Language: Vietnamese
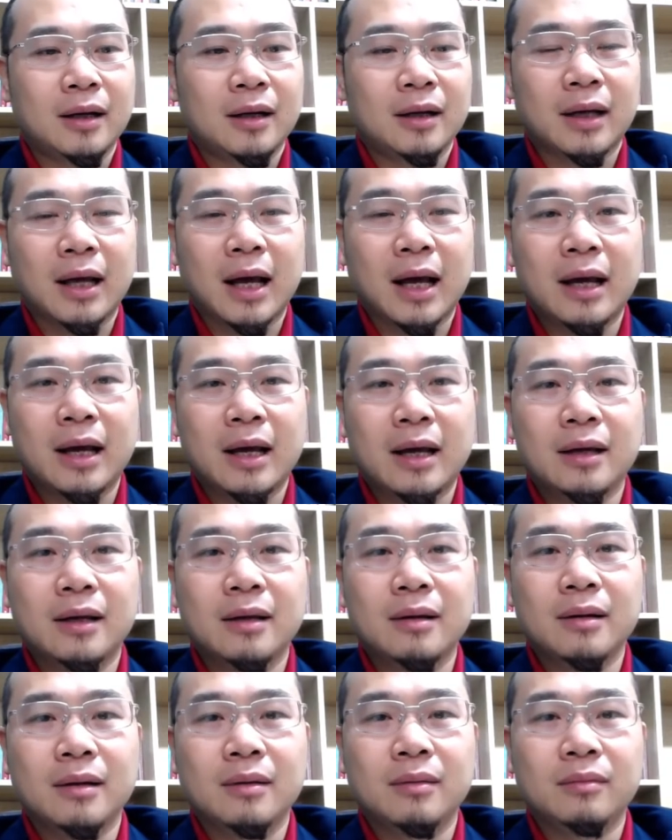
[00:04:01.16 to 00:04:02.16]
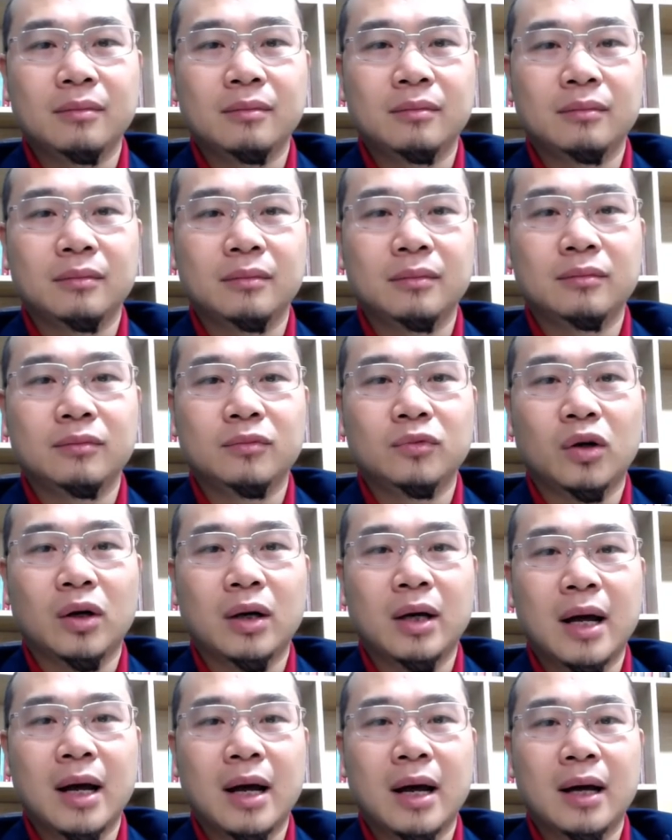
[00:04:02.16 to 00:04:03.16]
cái cái gọi
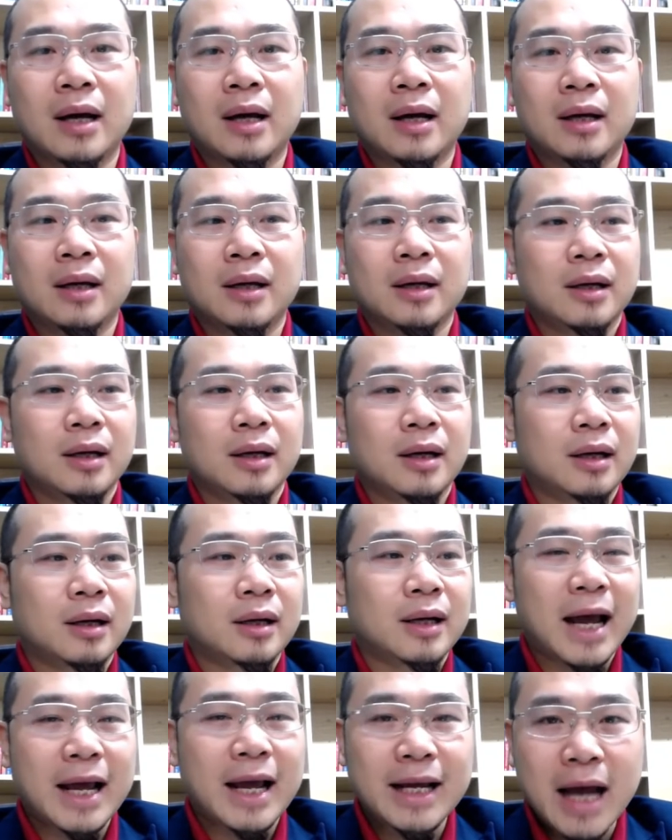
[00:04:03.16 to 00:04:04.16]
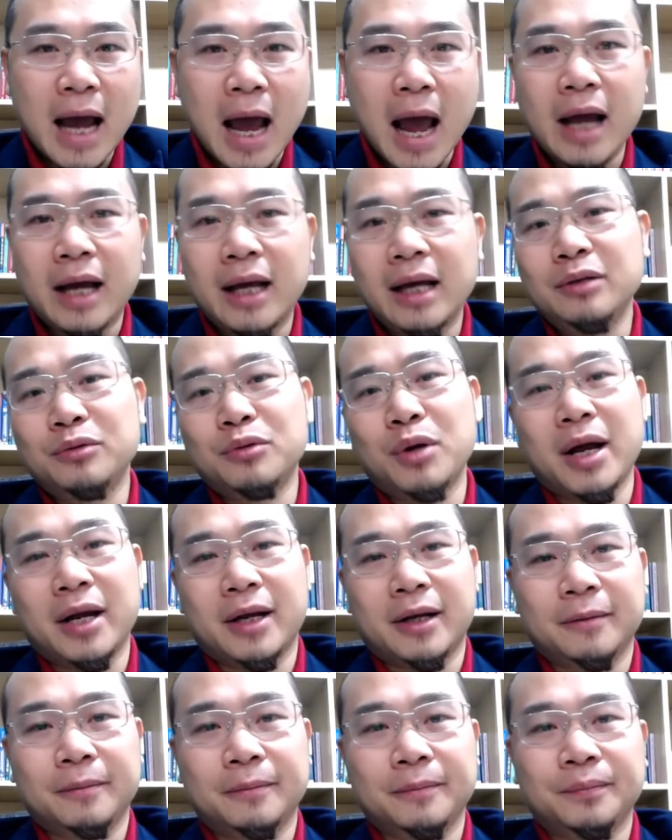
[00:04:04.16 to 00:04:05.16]
là uh, ngành nghề kinh doanh
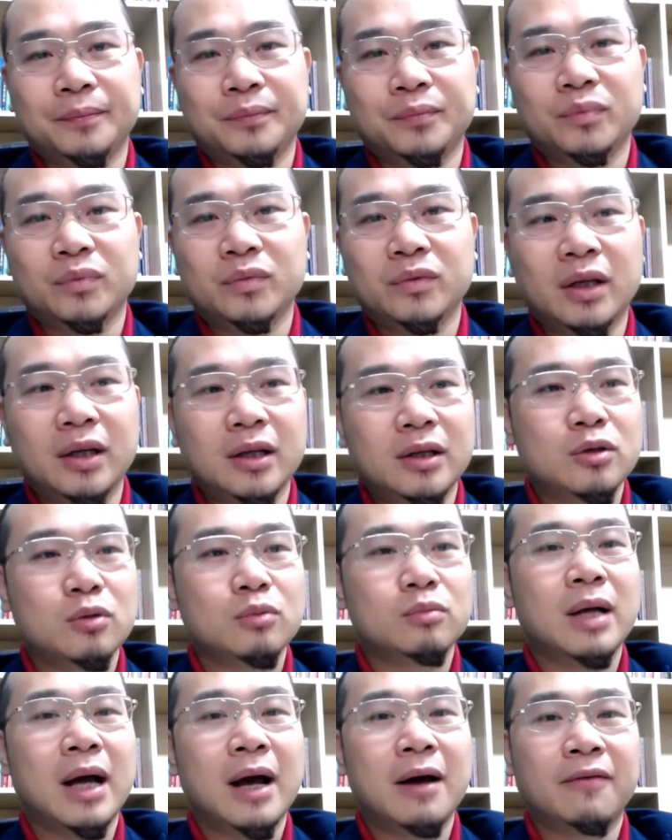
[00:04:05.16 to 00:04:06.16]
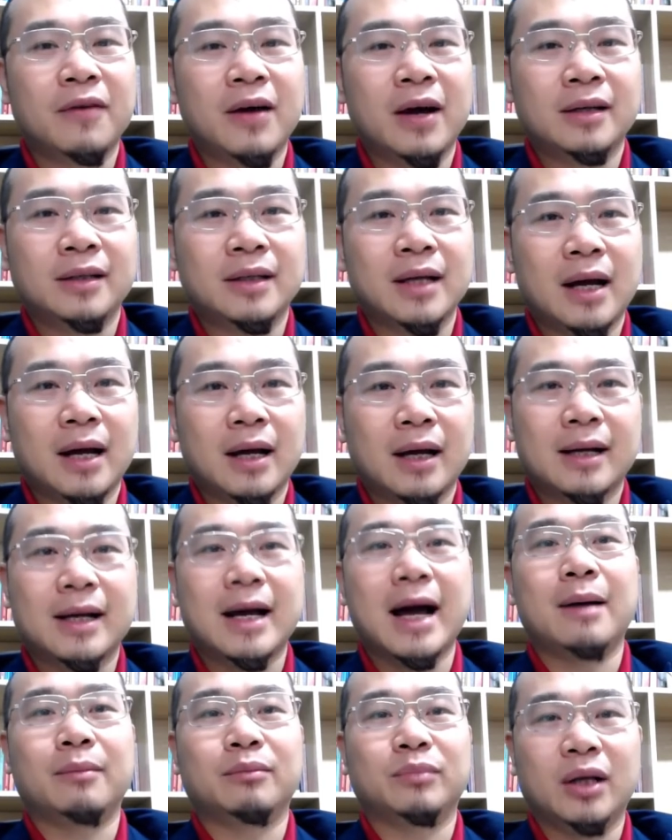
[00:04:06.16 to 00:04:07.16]
thì chúng ta phải gì ạ?
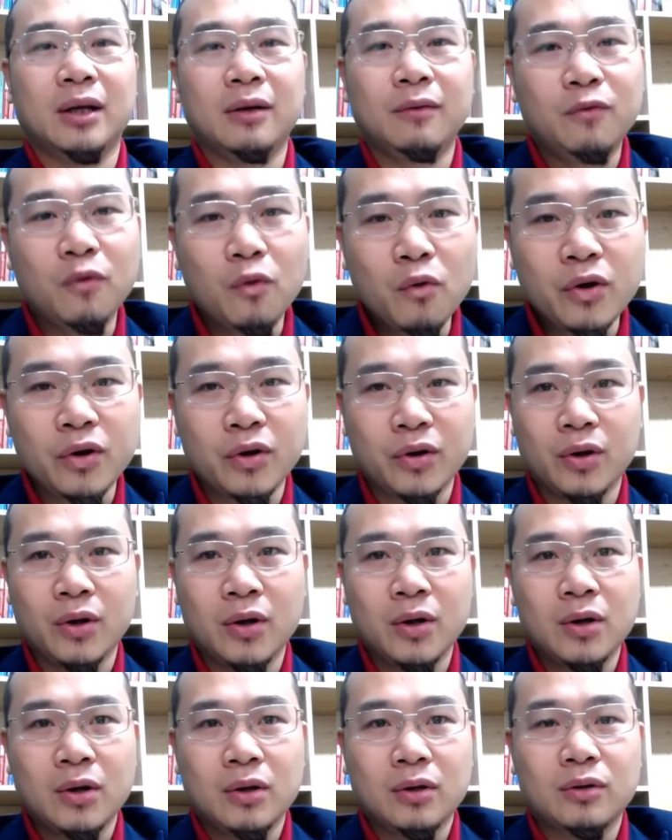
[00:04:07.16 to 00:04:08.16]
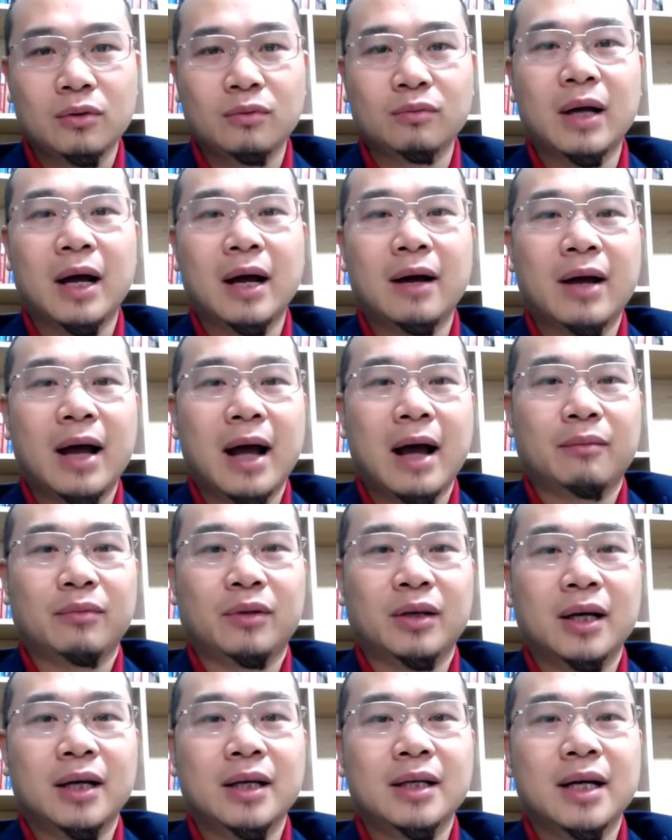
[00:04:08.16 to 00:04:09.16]
Cảm thấy vui, chúng ta cảm
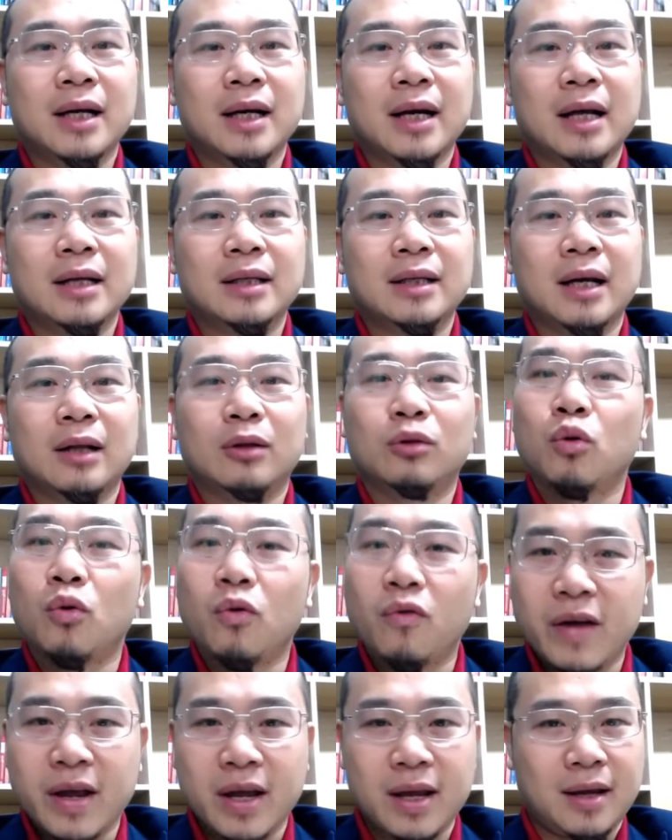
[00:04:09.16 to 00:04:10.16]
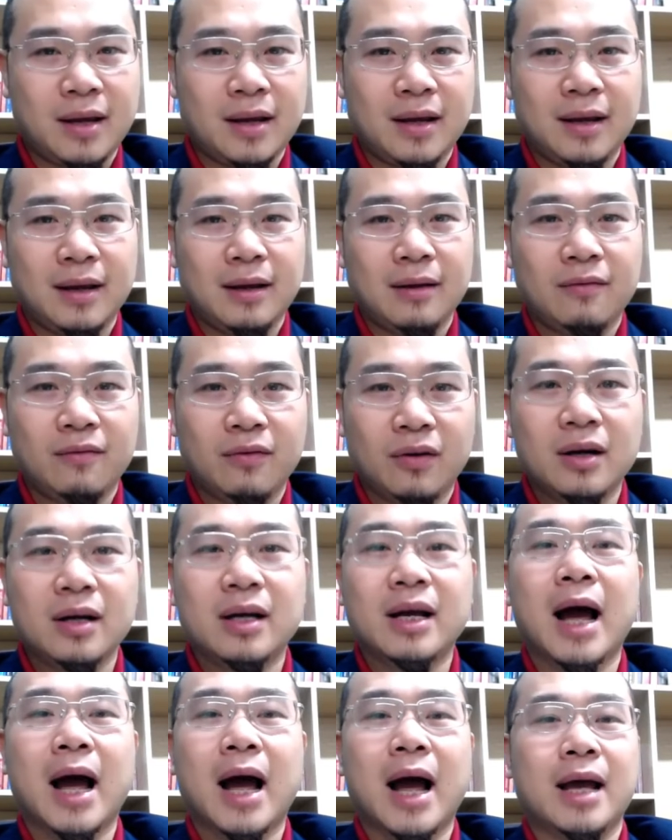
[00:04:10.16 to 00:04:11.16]
thấy rằng là gì ạ? Thú vị với
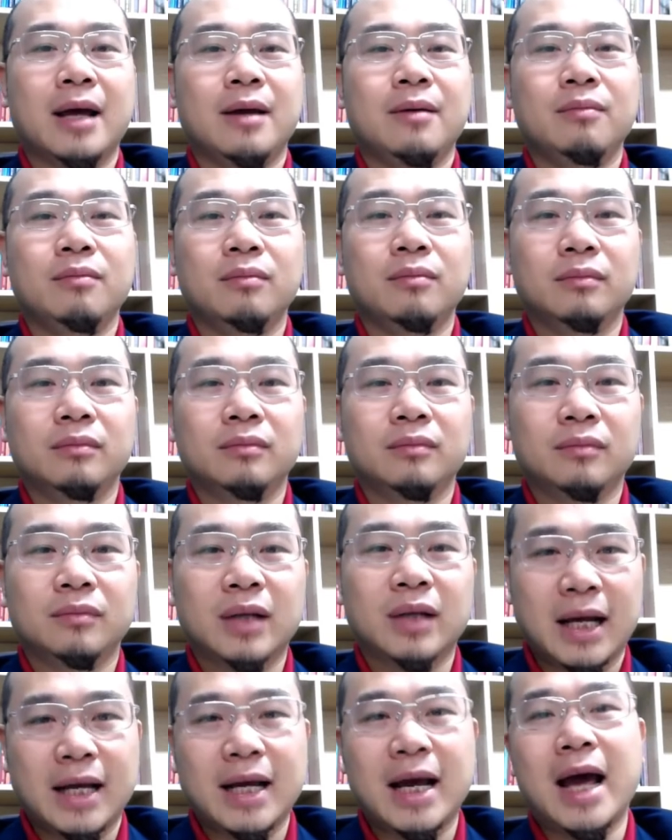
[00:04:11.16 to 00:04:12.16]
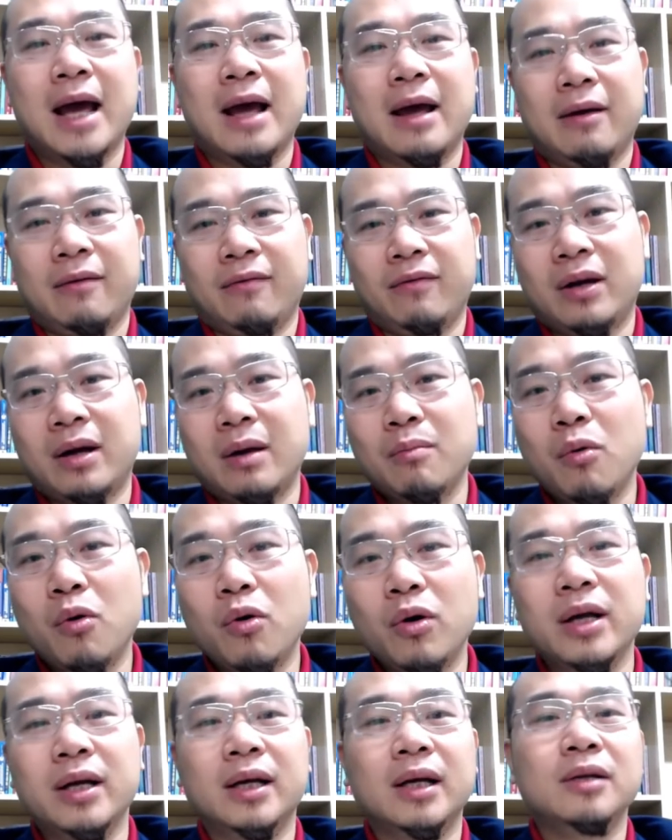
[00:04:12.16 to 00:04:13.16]
cái ngành nghề, với cái mô
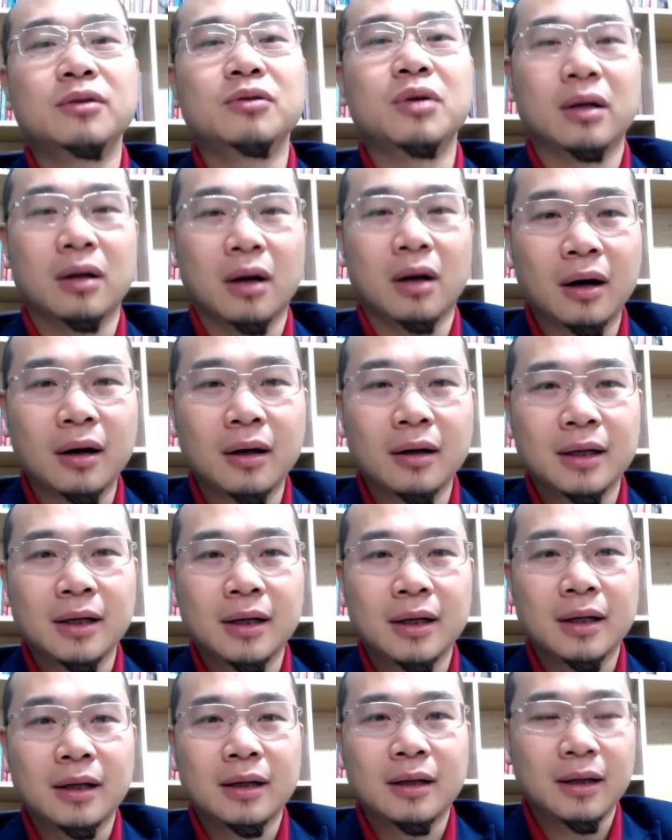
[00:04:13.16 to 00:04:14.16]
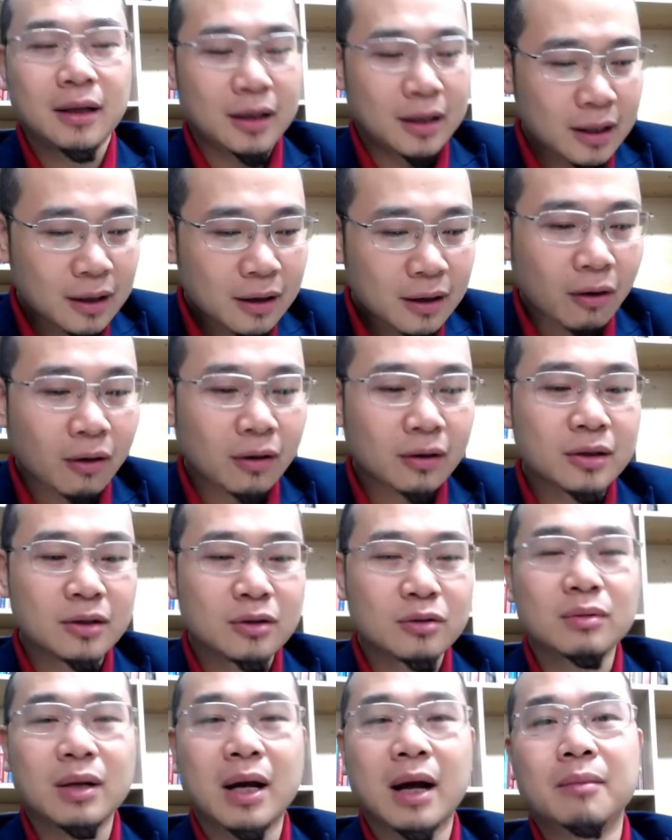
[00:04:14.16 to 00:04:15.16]
hình kinh doanh đó. Thì khi đó thì
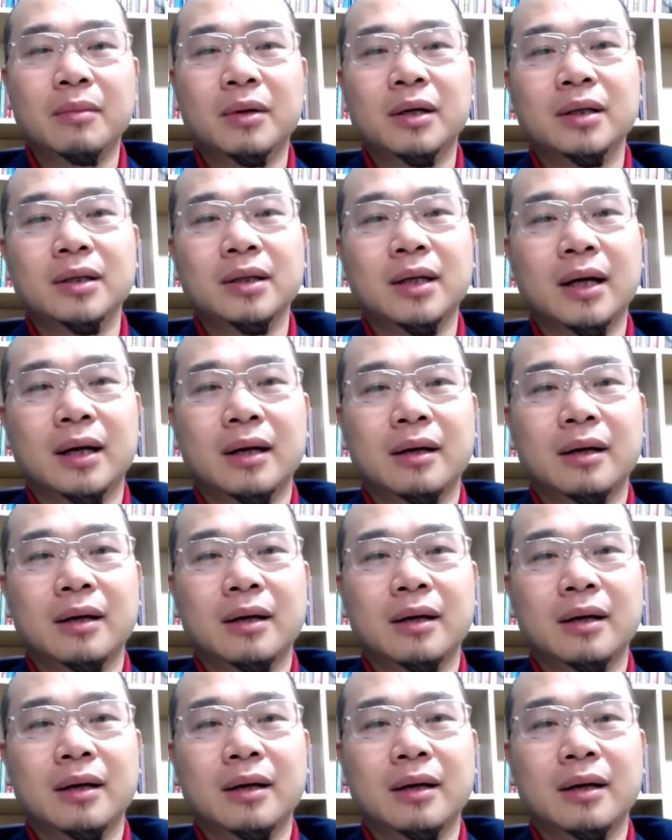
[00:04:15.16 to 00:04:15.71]
chúng ta mới